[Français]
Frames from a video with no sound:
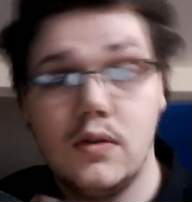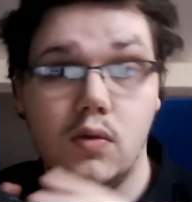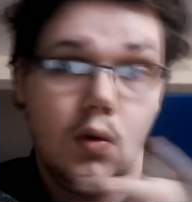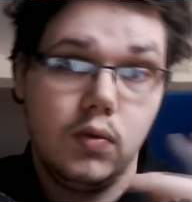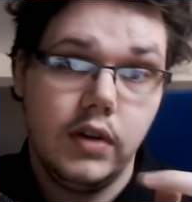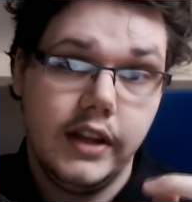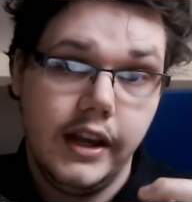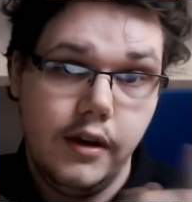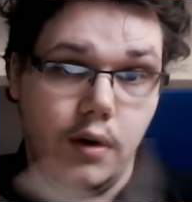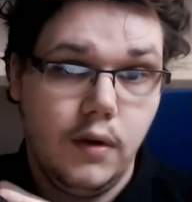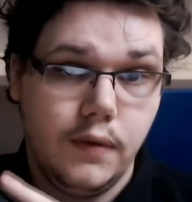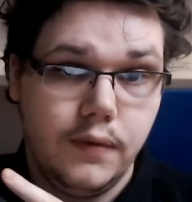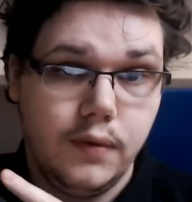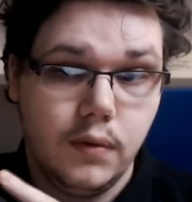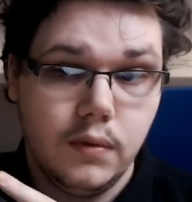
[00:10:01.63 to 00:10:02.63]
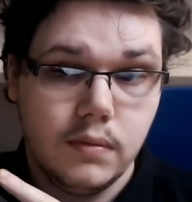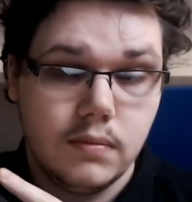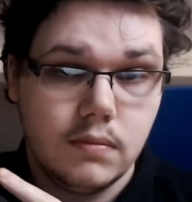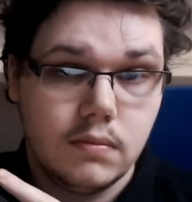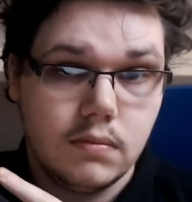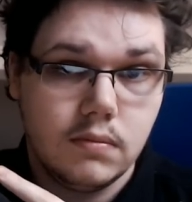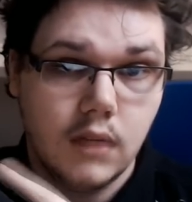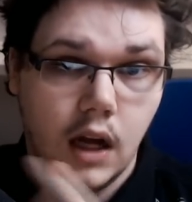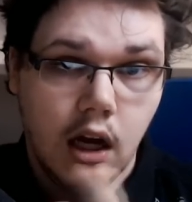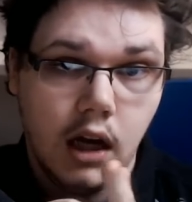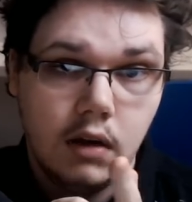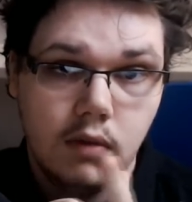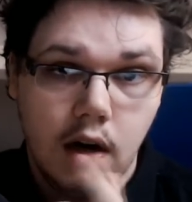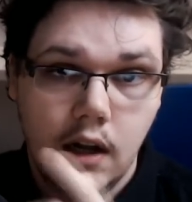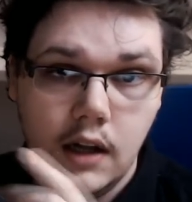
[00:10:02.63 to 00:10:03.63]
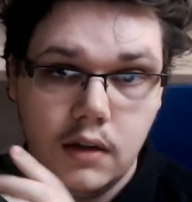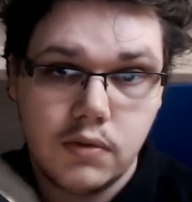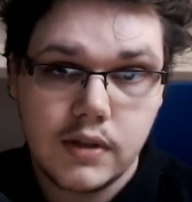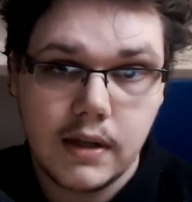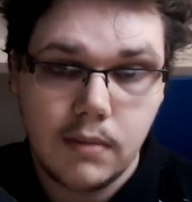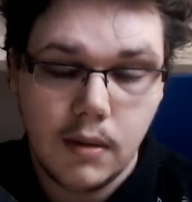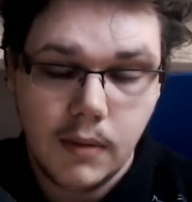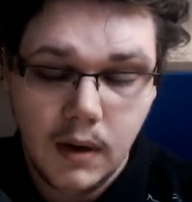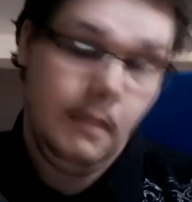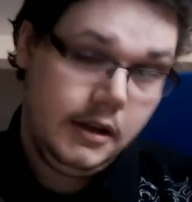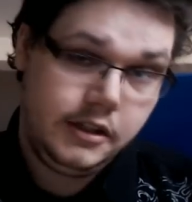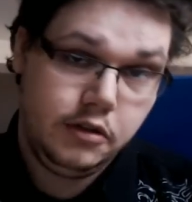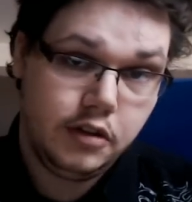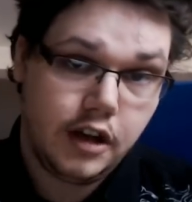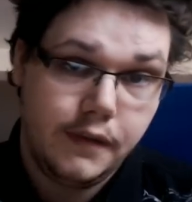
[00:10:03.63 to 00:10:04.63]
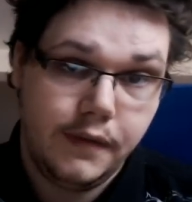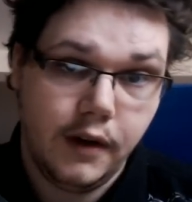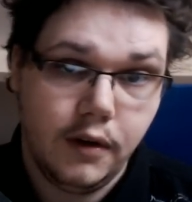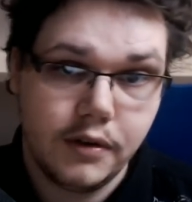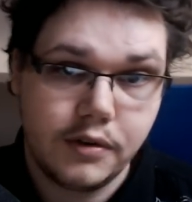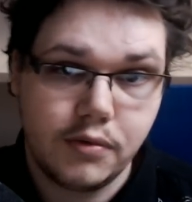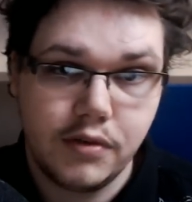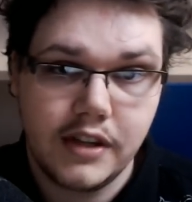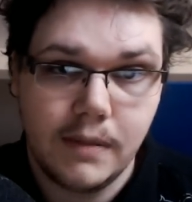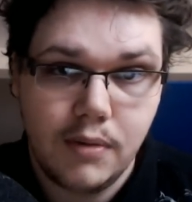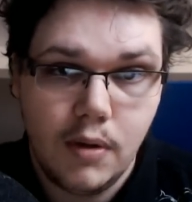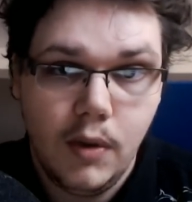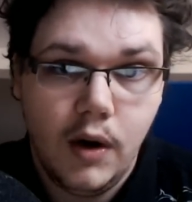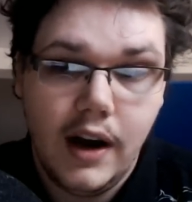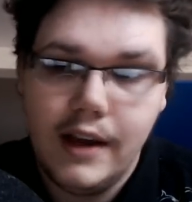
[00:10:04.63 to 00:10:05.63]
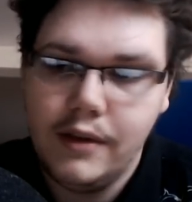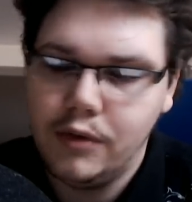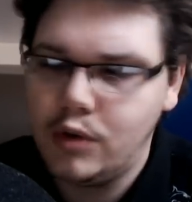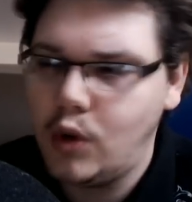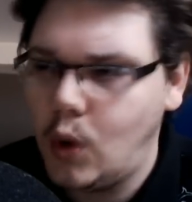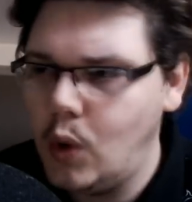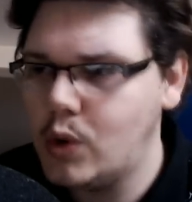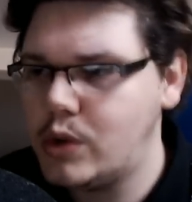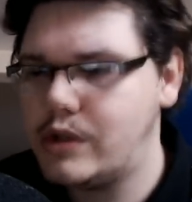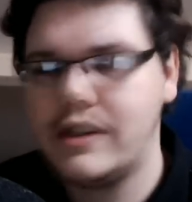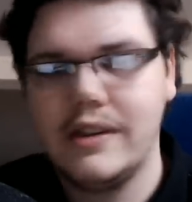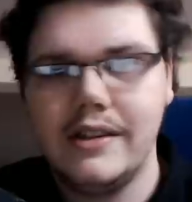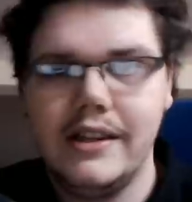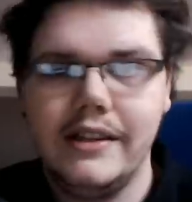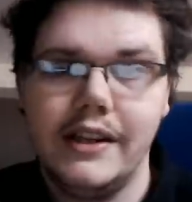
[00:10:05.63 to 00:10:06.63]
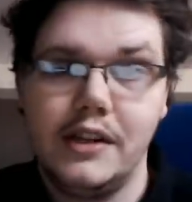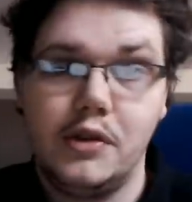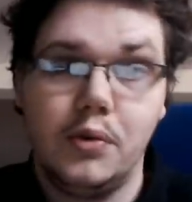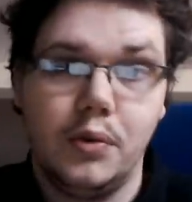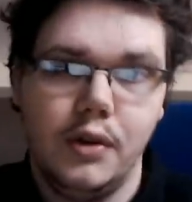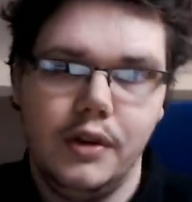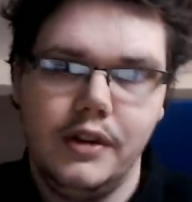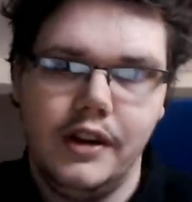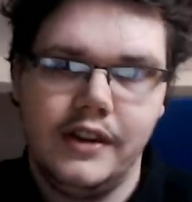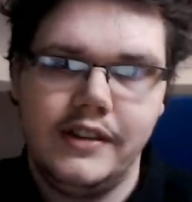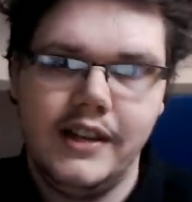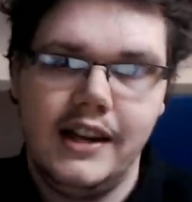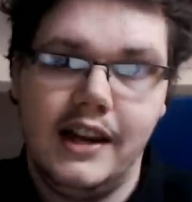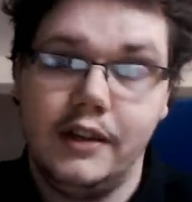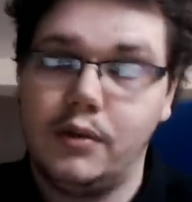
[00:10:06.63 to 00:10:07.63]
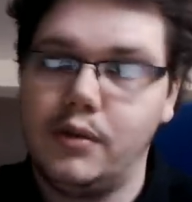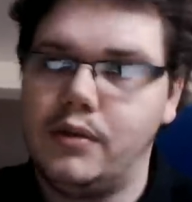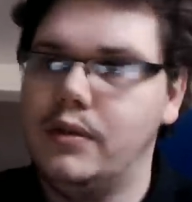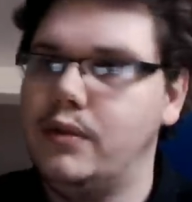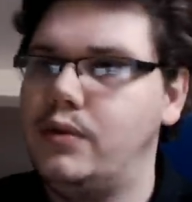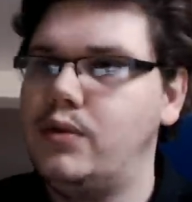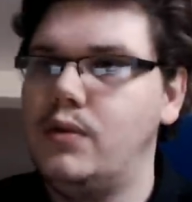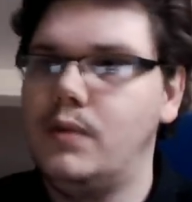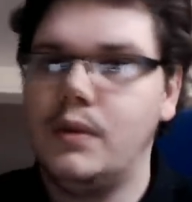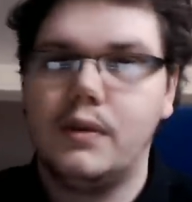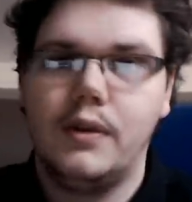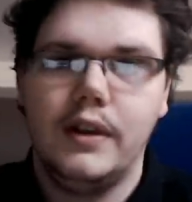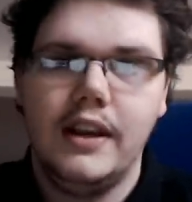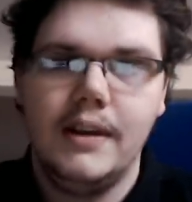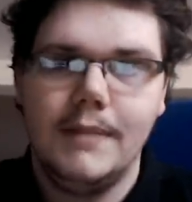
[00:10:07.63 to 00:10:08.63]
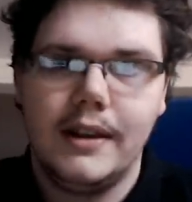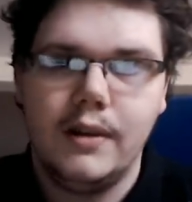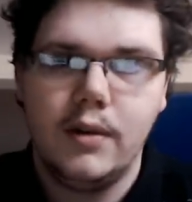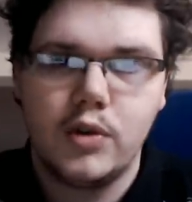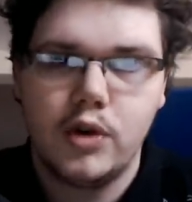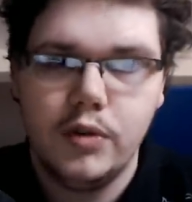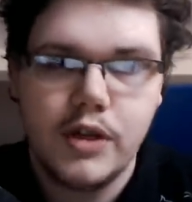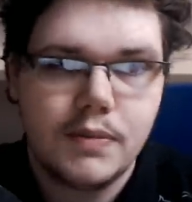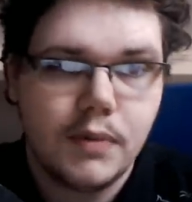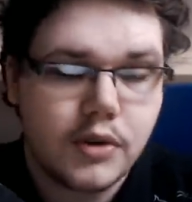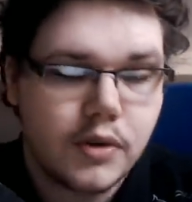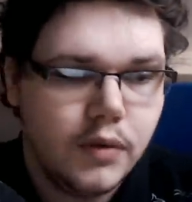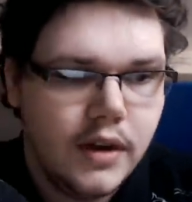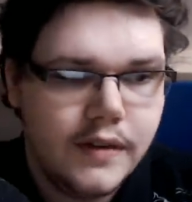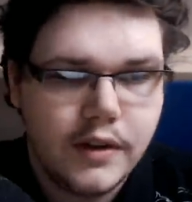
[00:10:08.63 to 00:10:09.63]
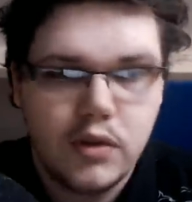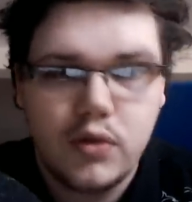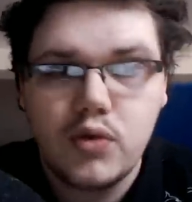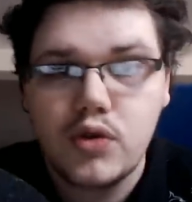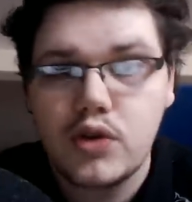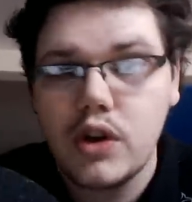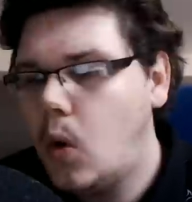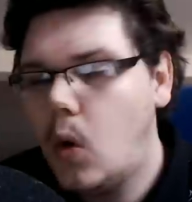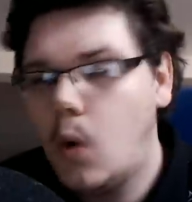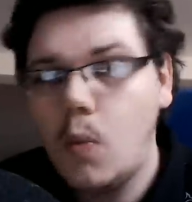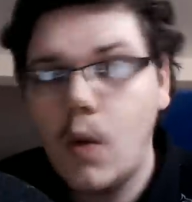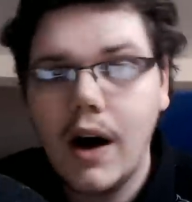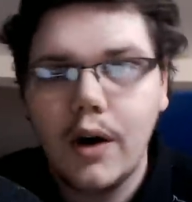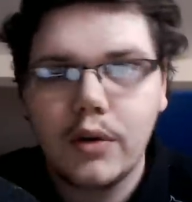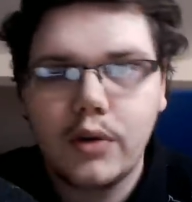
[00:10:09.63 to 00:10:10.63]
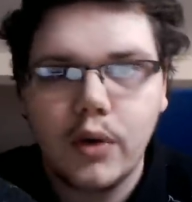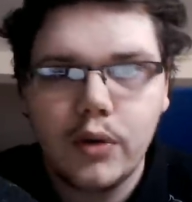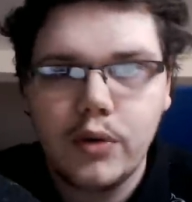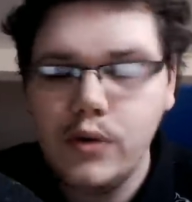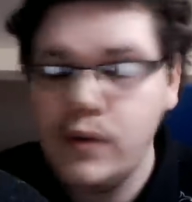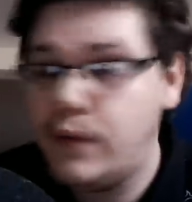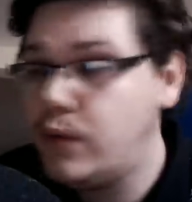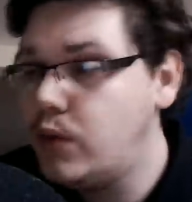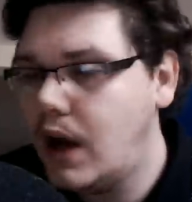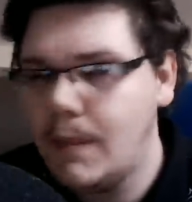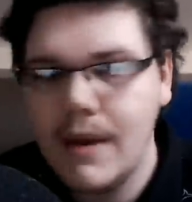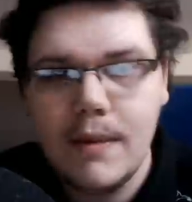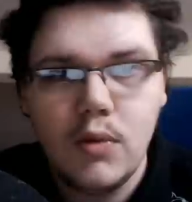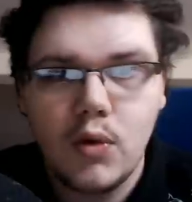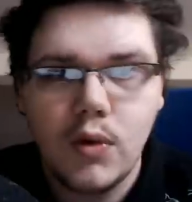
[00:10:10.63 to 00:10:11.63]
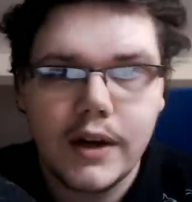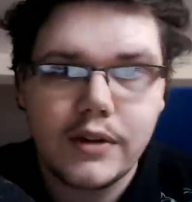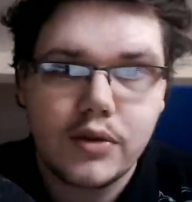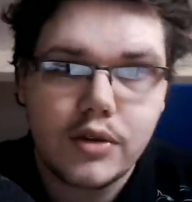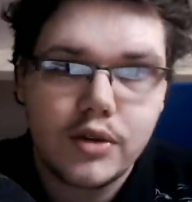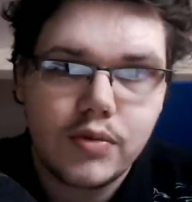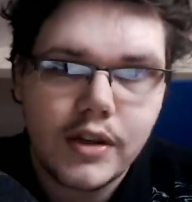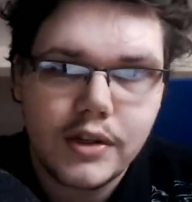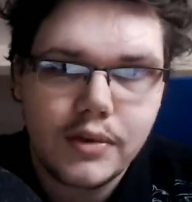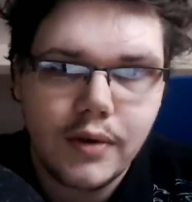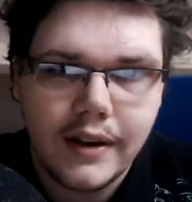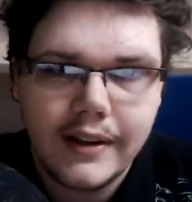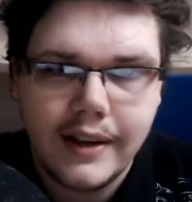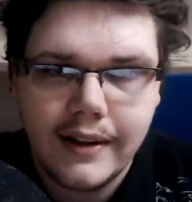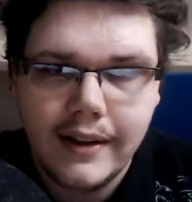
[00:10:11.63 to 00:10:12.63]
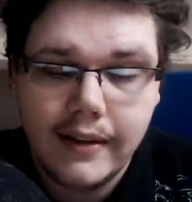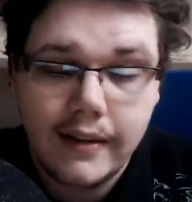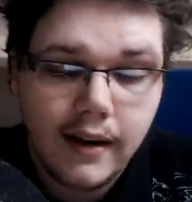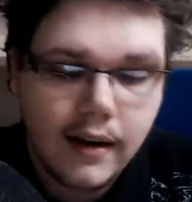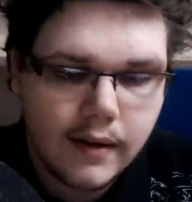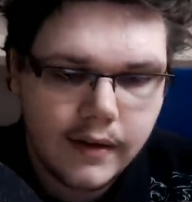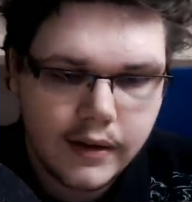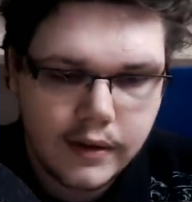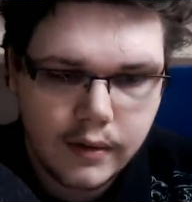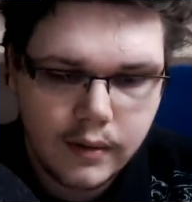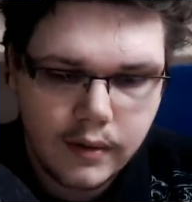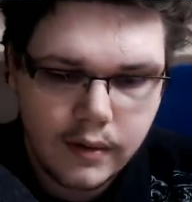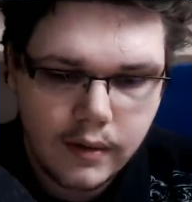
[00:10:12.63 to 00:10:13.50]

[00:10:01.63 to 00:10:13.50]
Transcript: qu'on voit d'ailleurs en fond. Ah, voilà, tout simplement. Bah, c'est une référence tout simplement à une grosse citation de Undertale, un truc que tout le monde connaît maintenant aujourd'hui. Je pense que vous l'avez tous au moins entendu, vu un même ou quoi que ce soit sur internet, hein, avec euh,